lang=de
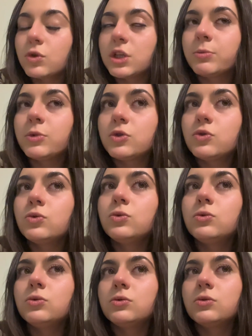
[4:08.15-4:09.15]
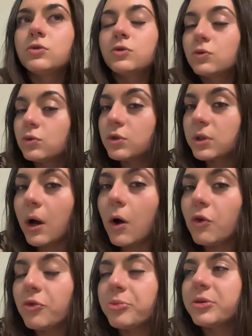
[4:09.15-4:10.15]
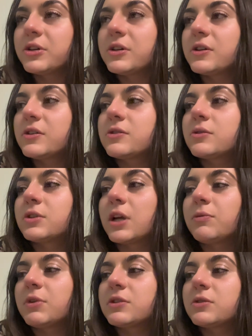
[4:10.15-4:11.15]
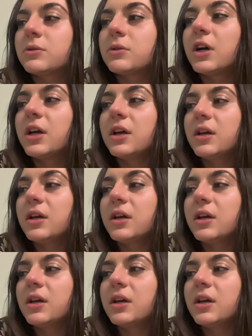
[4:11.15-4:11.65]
damit du so gut drauf bist und einfach so,